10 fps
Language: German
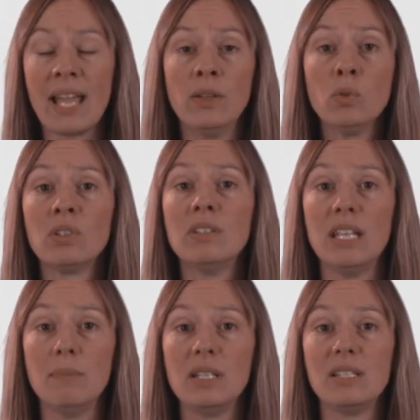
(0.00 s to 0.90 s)
Ein
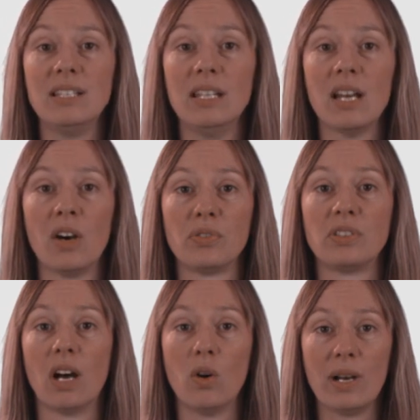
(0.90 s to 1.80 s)
Unternehmen ist jede auf
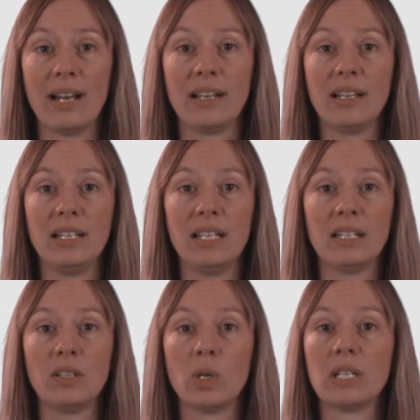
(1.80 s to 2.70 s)
Dauer
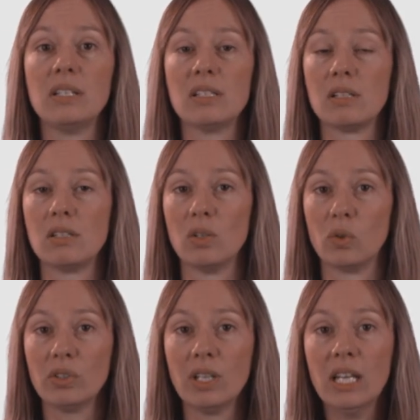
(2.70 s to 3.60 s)
angelegte
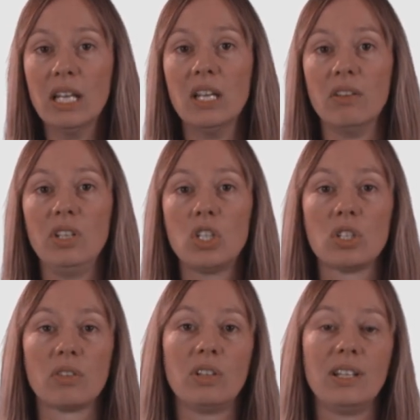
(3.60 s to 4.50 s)
Organisation
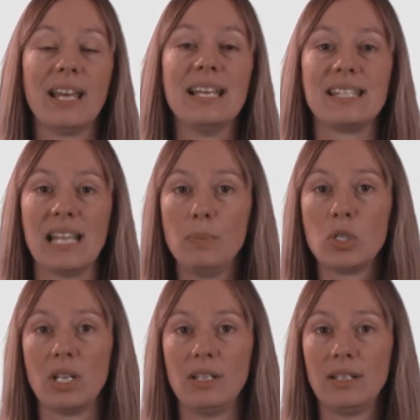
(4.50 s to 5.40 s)
wirtschaftlich
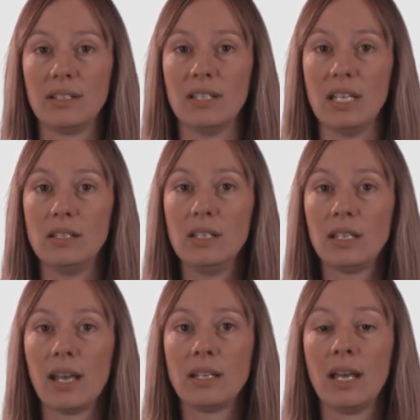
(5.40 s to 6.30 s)
selbstständiger
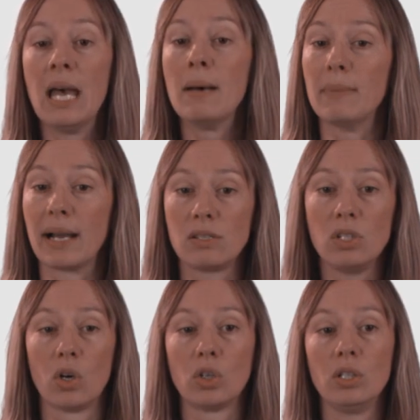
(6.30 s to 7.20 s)
Tätigkeit, mag
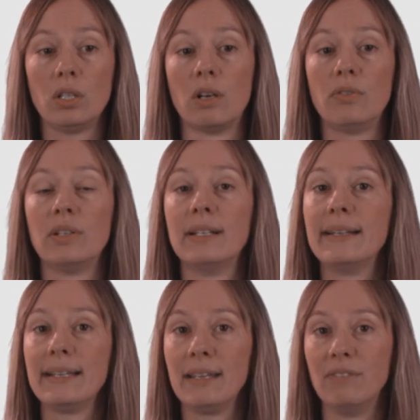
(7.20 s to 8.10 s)
sie auch nicht auf
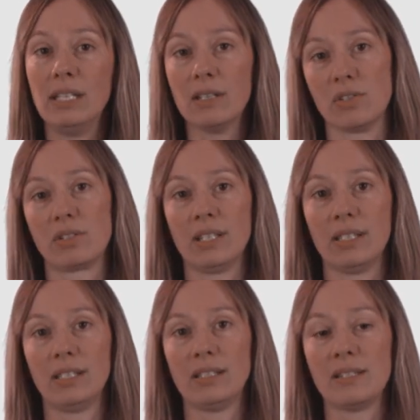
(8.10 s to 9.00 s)
Gewinn
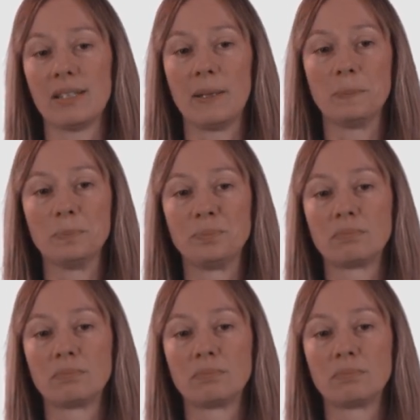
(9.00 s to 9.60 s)
ausgerichtet sein.